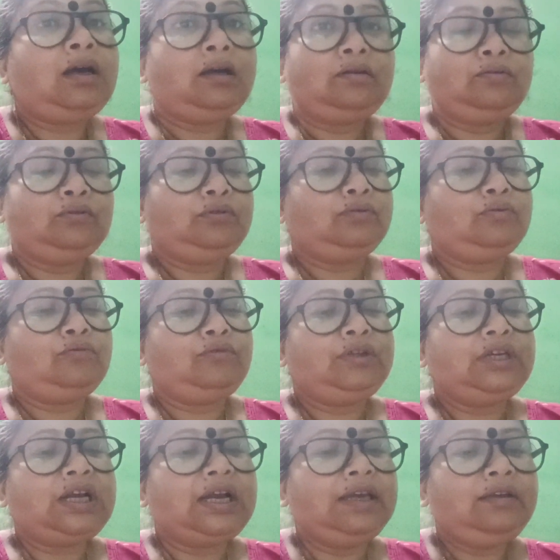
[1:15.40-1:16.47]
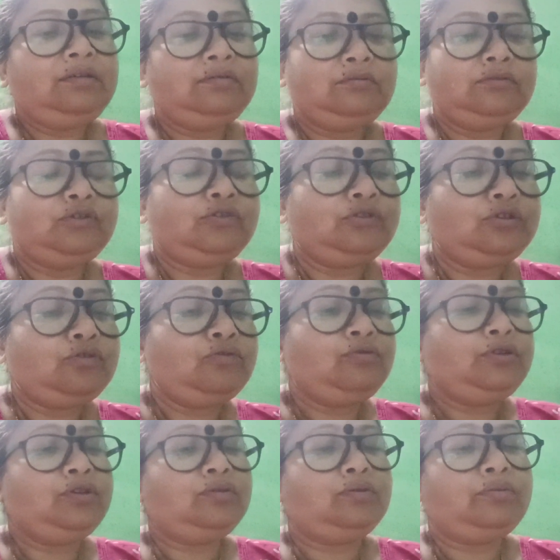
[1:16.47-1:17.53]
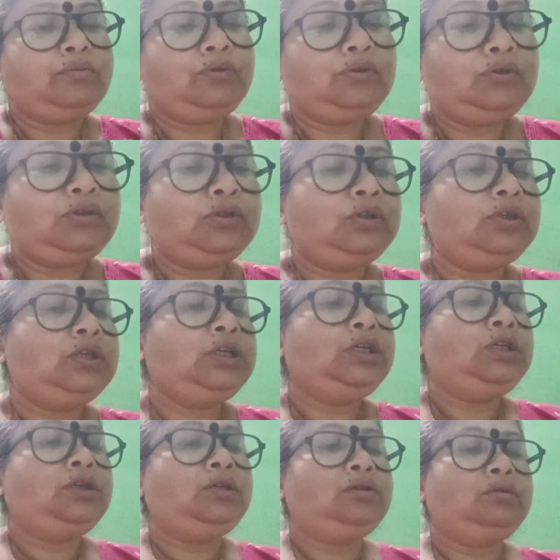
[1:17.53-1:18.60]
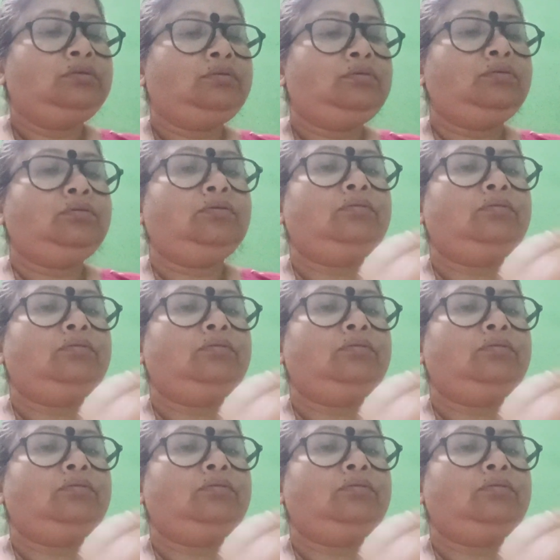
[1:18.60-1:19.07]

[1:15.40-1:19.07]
আর ও তো রুটি খায় ওর জন্য রুটি করব তো